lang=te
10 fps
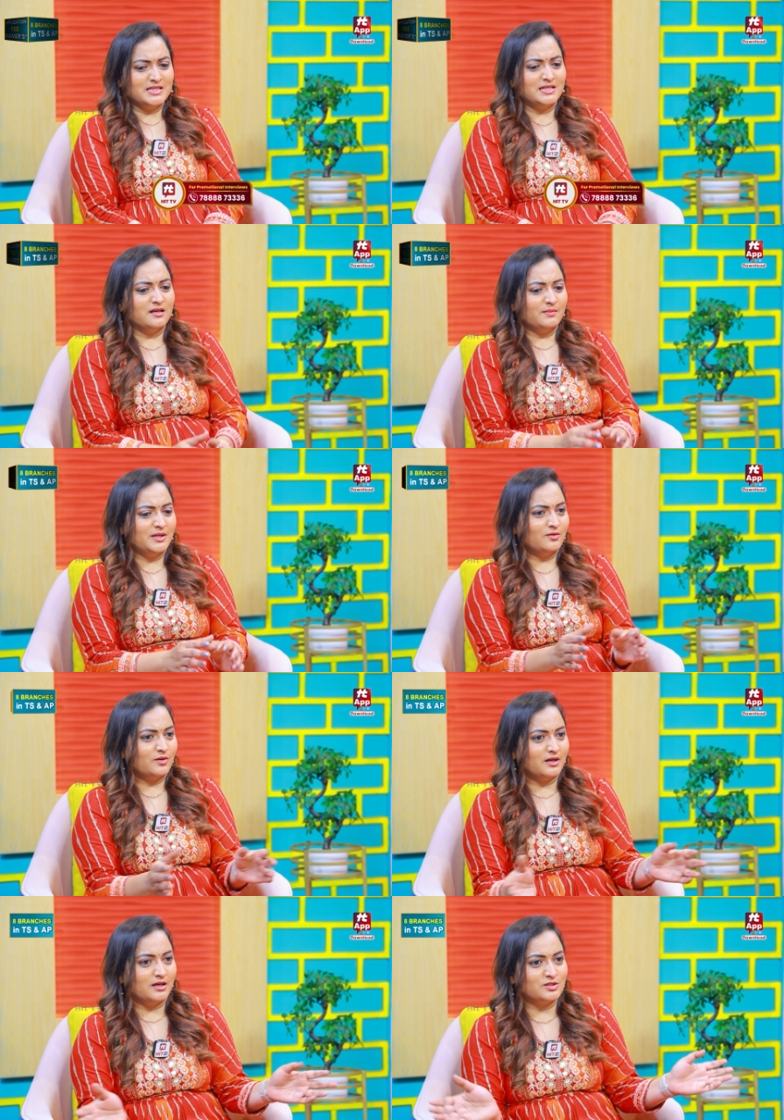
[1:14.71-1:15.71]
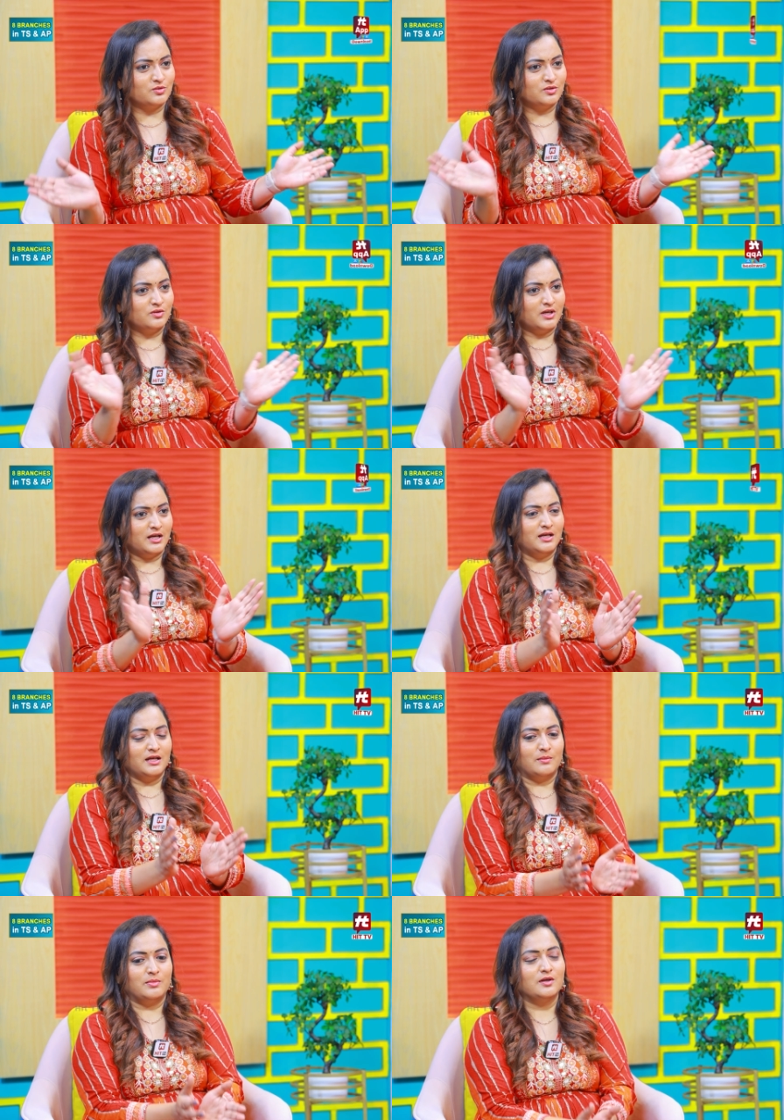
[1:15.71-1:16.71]
బేసిక్గా మీరు ఒక చుట్టూరు
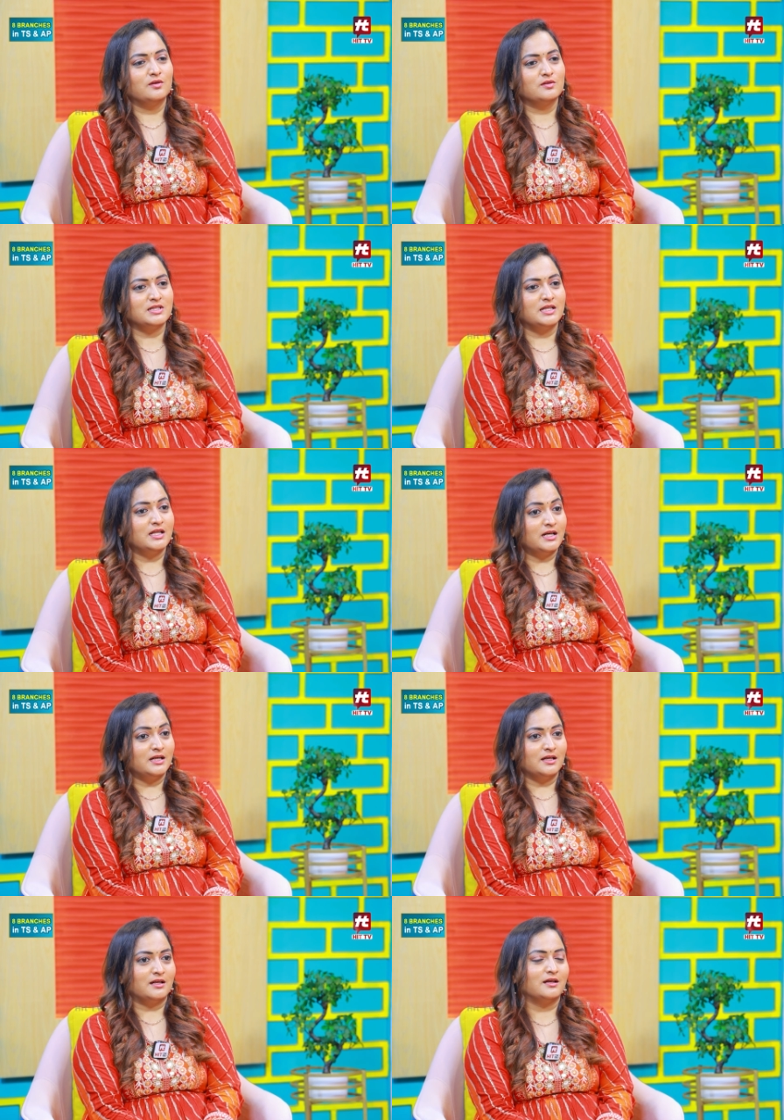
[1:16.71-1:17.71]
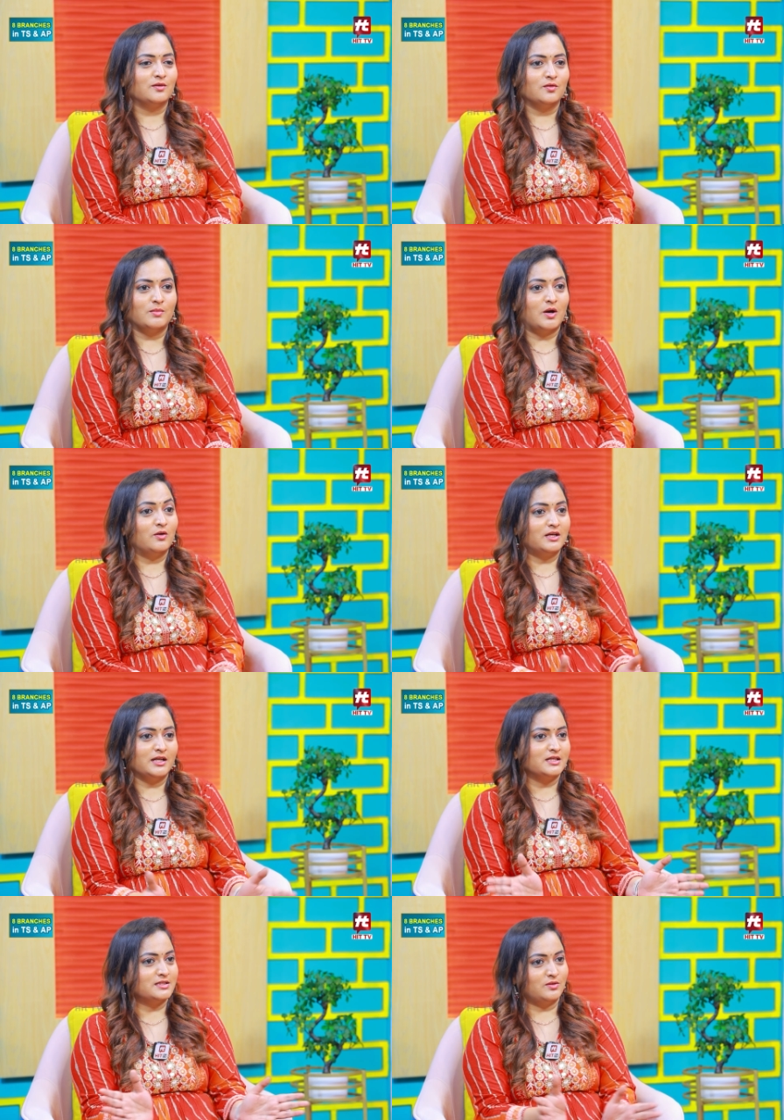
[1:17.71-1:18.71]
అంటే అప్పట్లో సీనియర్ ఎన్టీఆర్ గారు
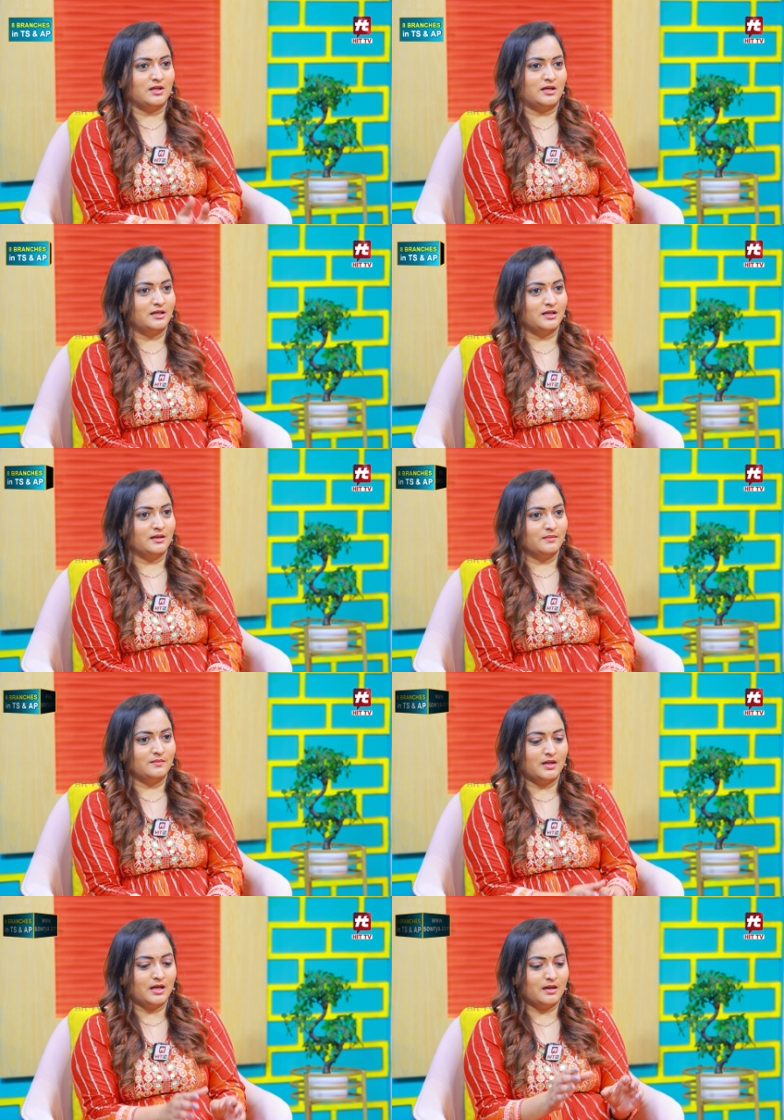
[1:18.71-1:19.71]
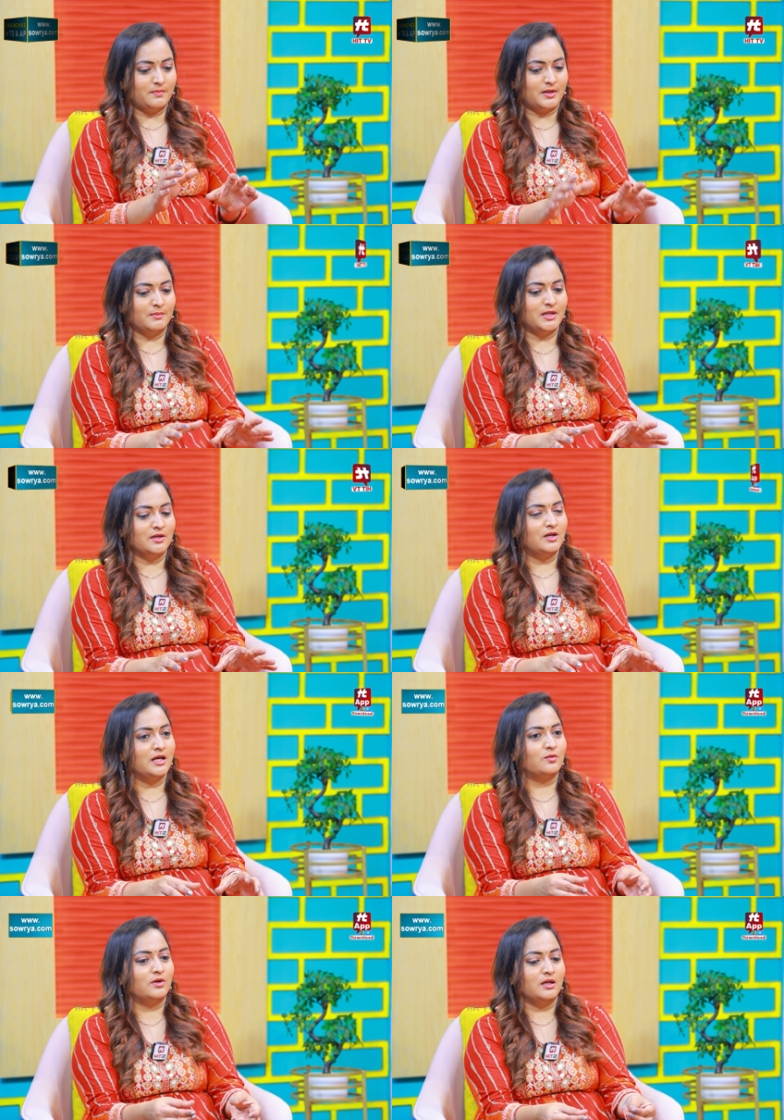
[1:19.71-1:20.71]
బౌండరీ తీసుకున్నారంట నా ప్రమేయం
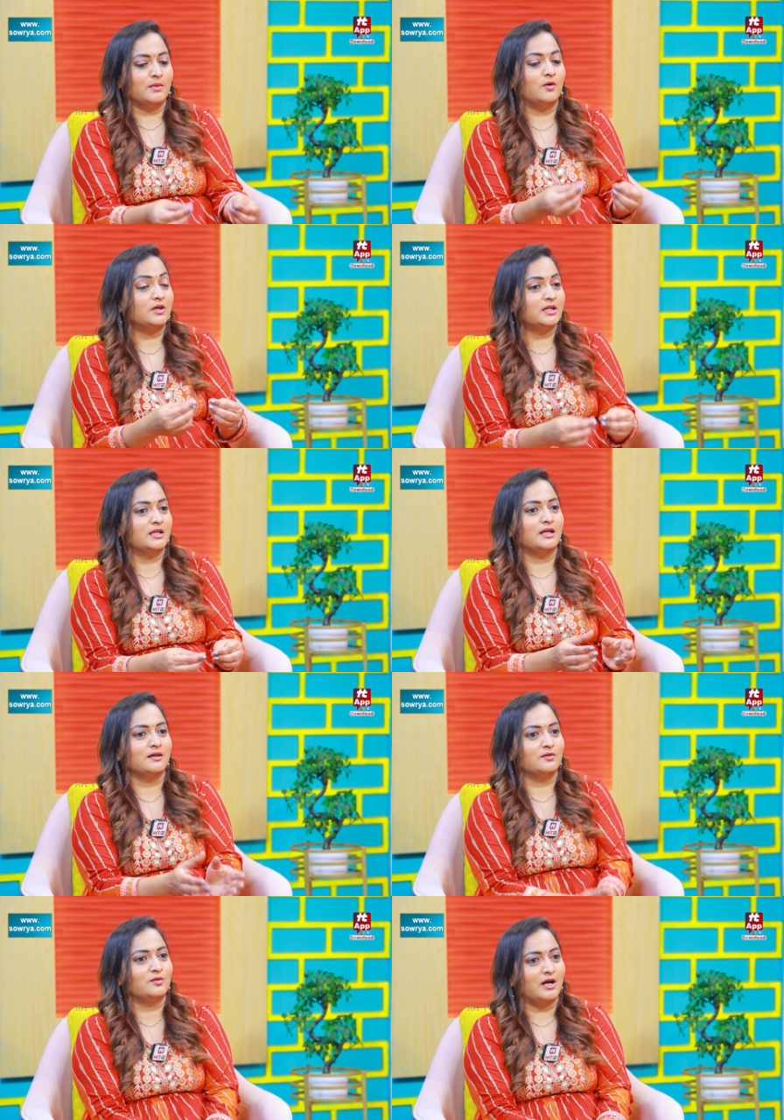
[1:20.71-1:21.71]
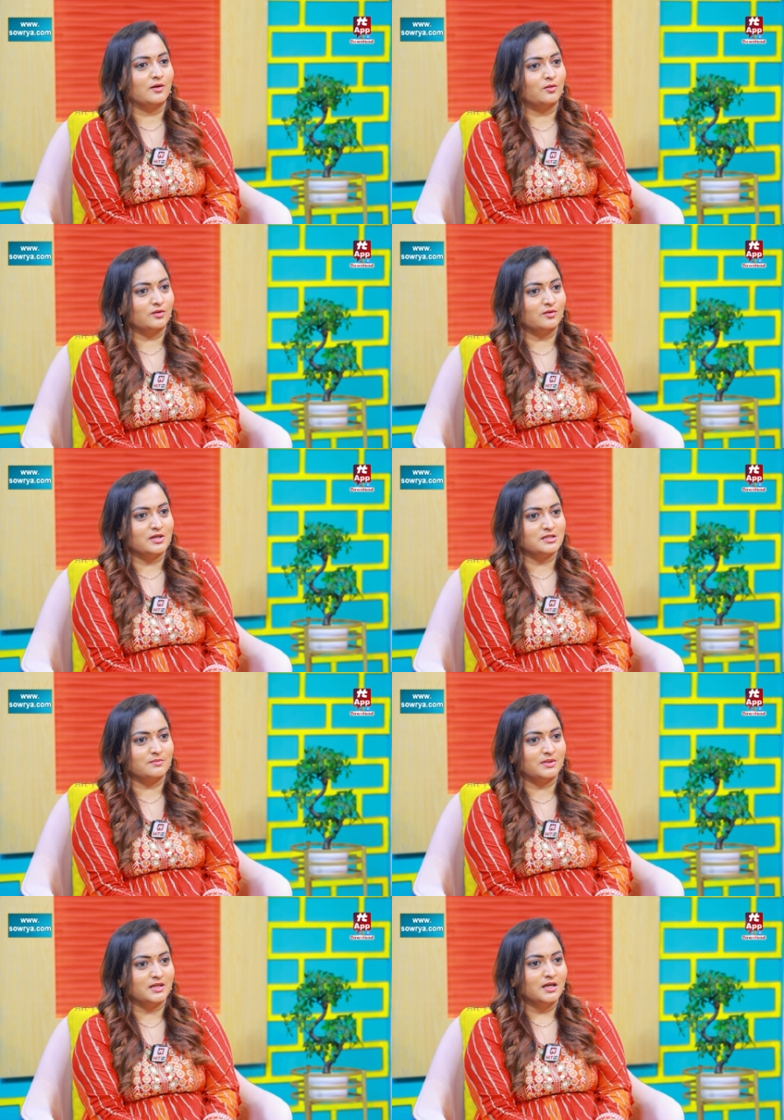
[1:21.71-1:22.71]
లేకుండా ఈ బౌండరీ దాటి ఎవరు రాకూడదు అని
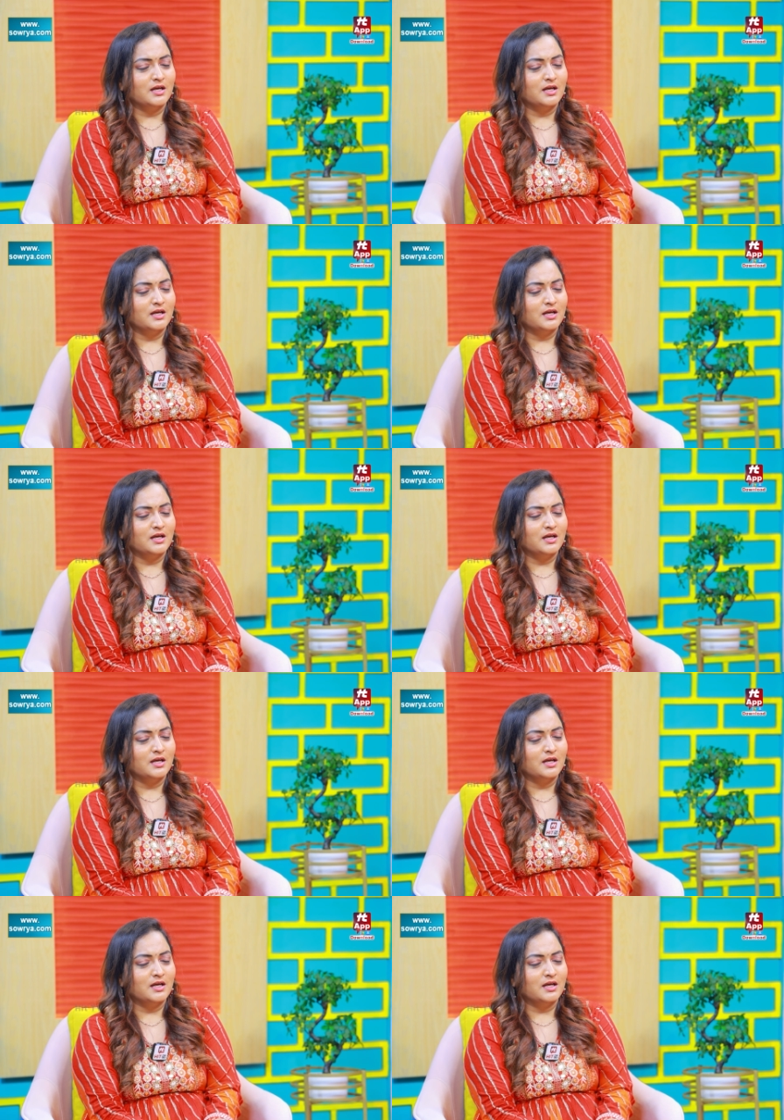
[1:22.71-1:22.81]
చెప్పి